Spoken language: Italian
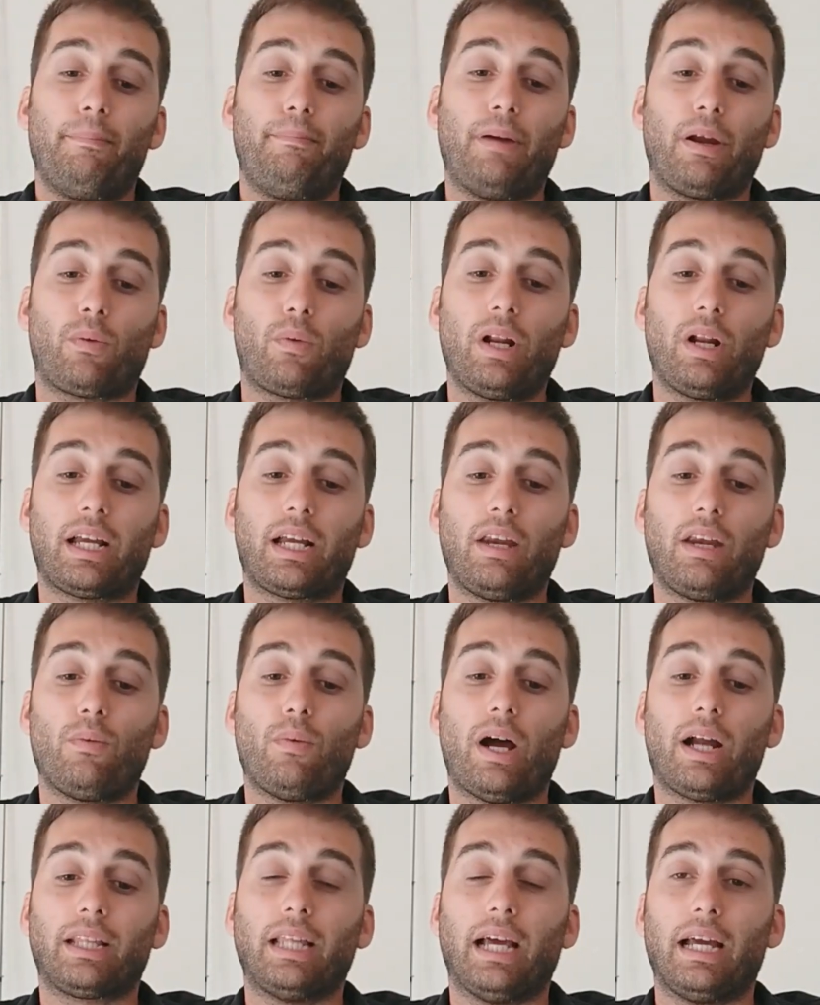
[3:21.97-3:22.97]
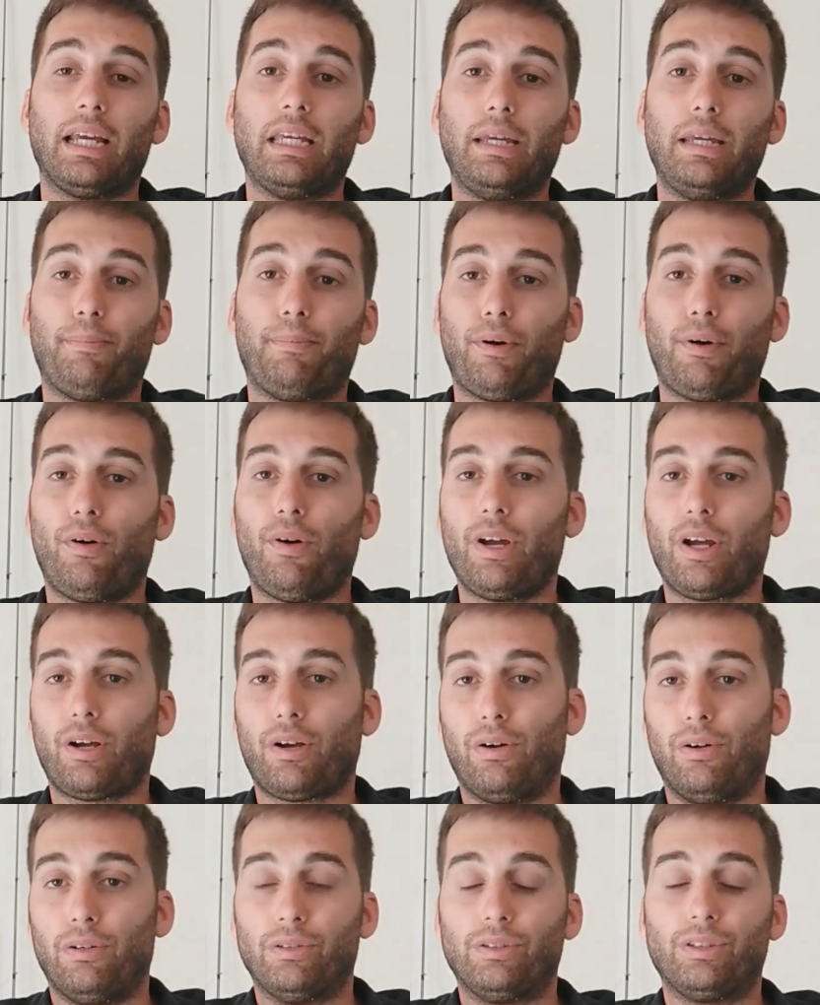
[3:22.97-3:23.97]
Per quel che riguarda i pro e i
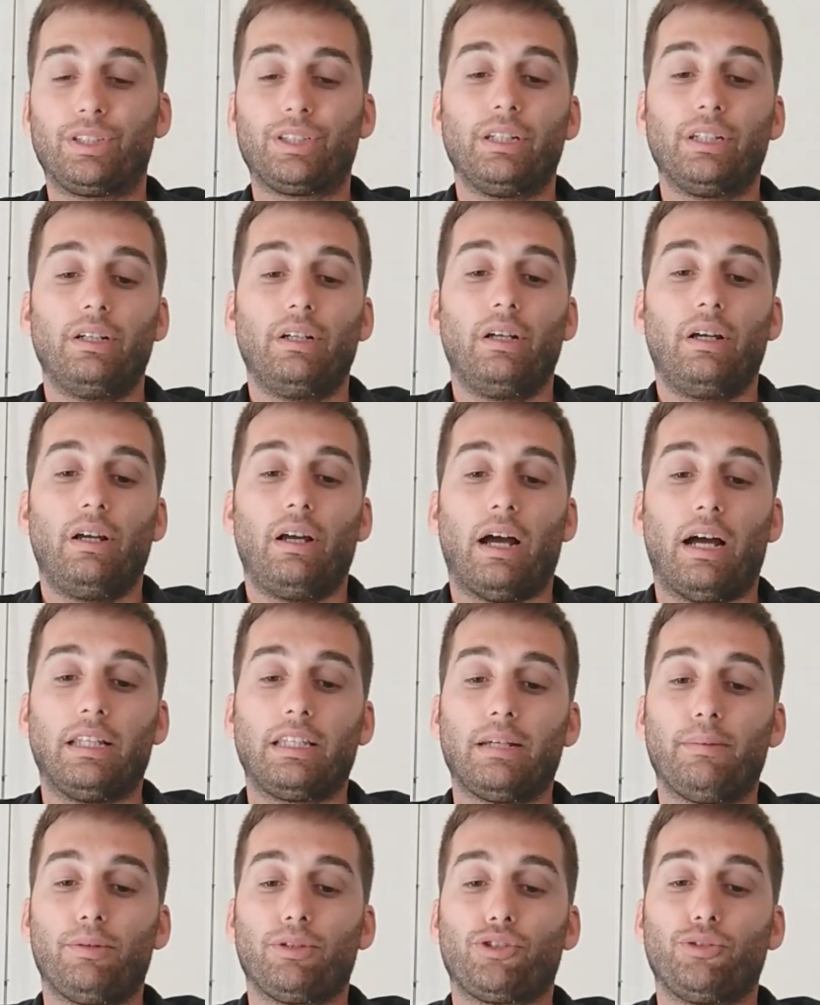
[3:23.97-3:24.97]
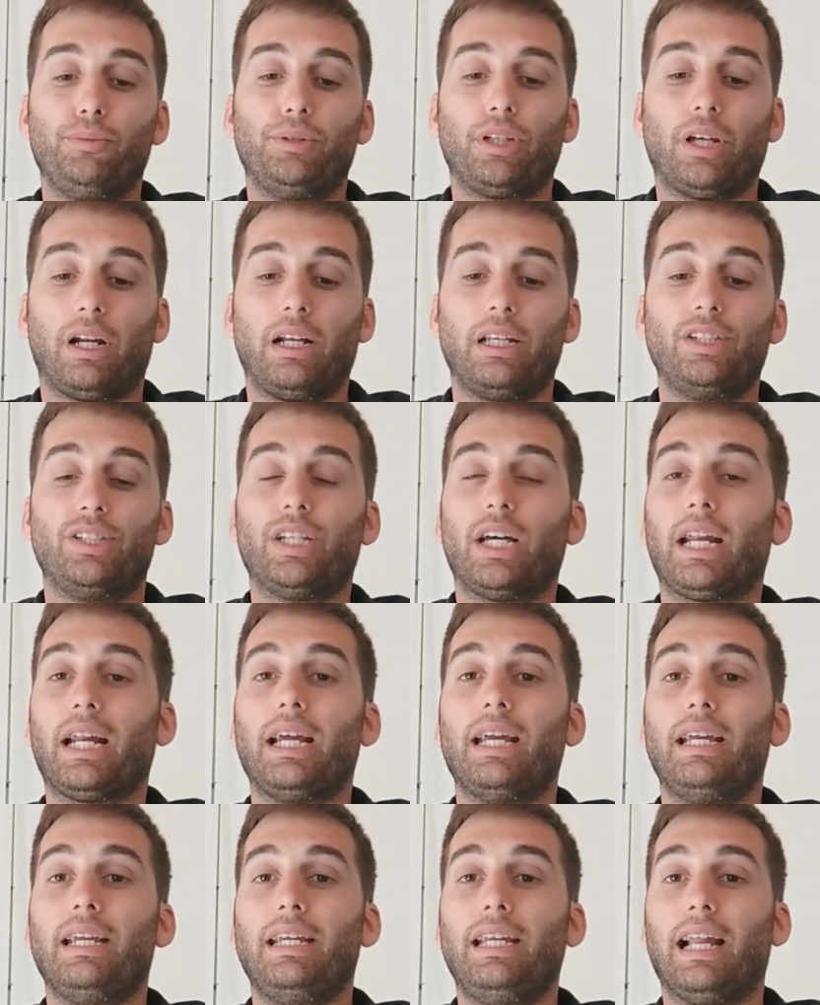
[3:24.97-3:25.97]
cons, andiamo subito ad
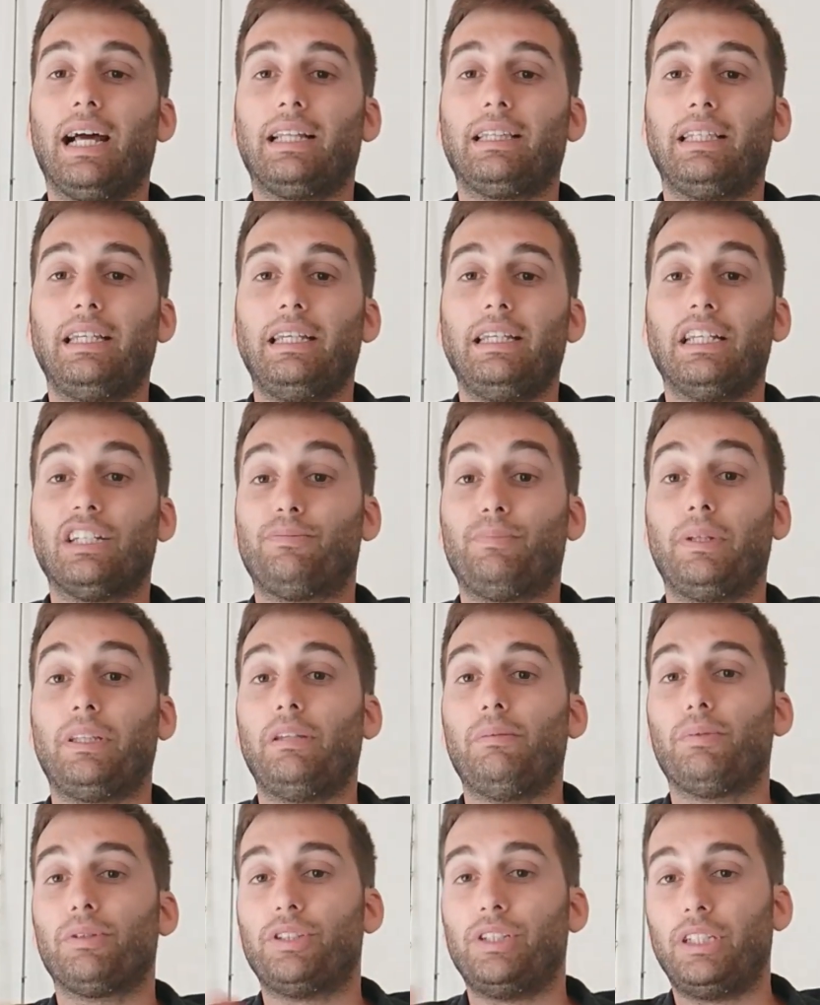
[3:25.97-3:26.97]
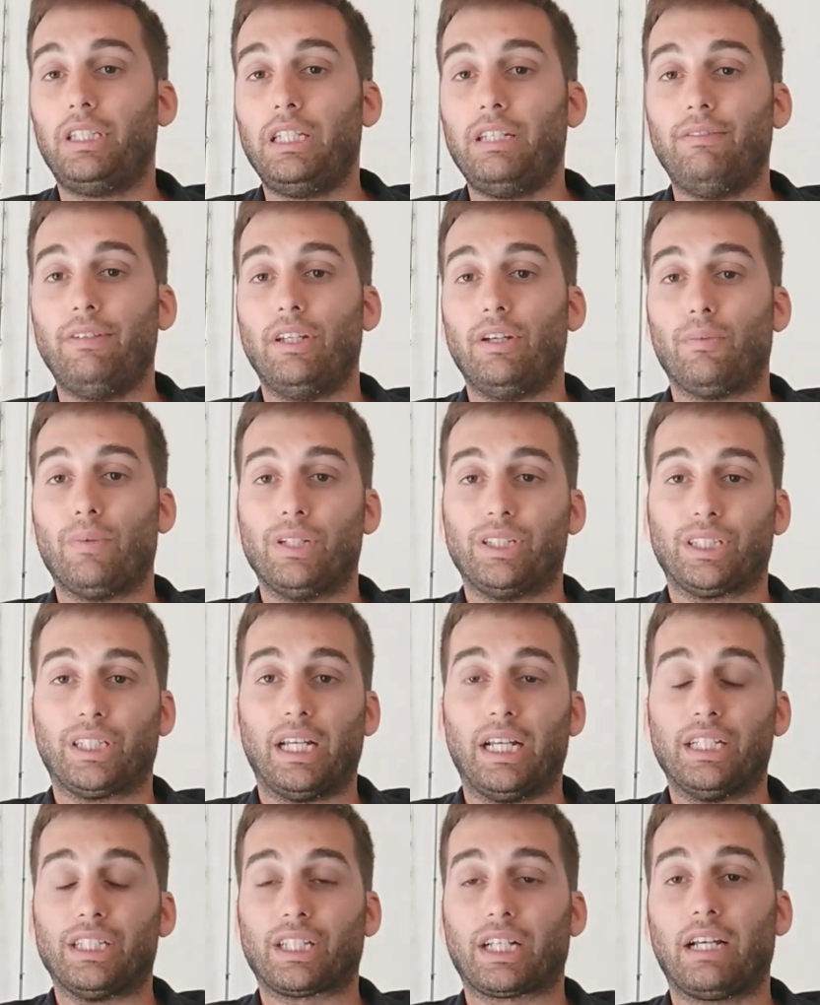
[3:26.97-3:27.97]
analizzare i lati, gli aspetti positivi di
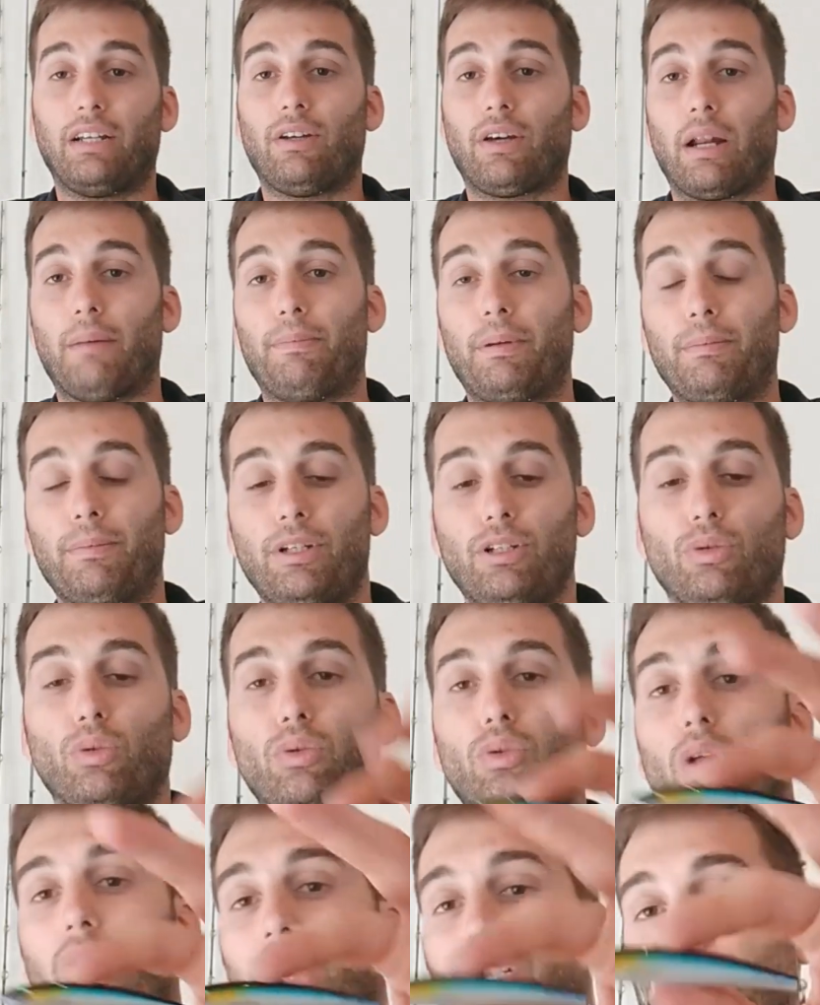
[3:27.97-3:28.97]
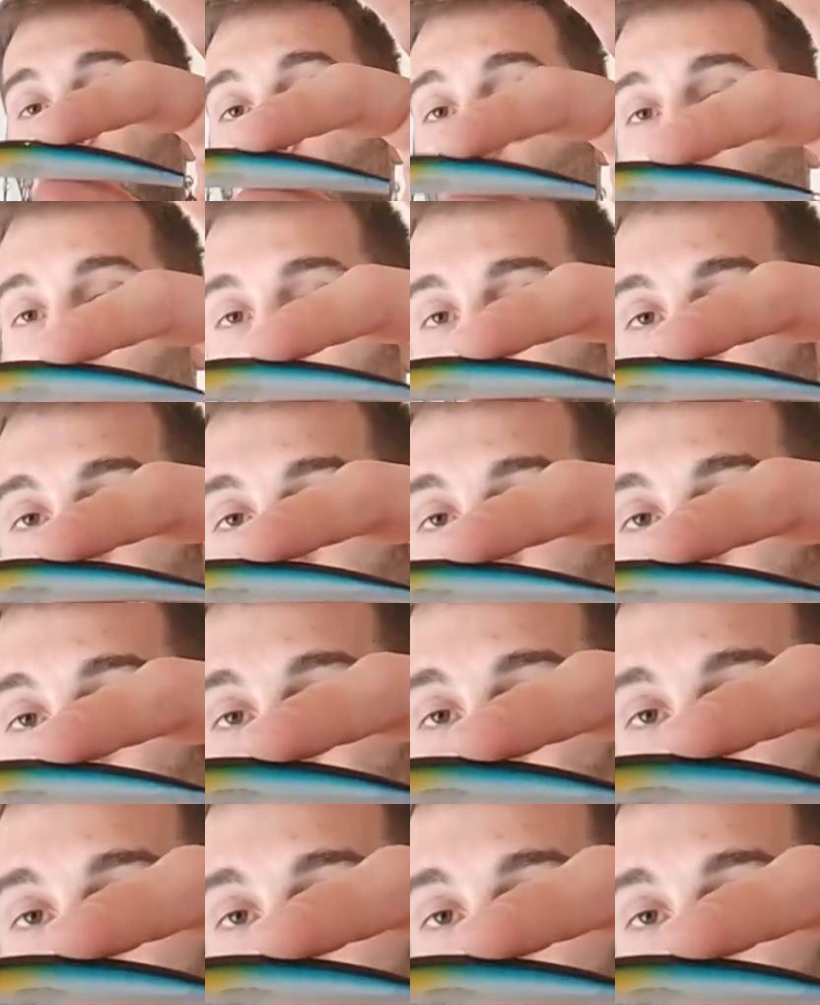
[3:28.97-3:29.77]
questa esca. Allora, prima di tutto la silhouette che è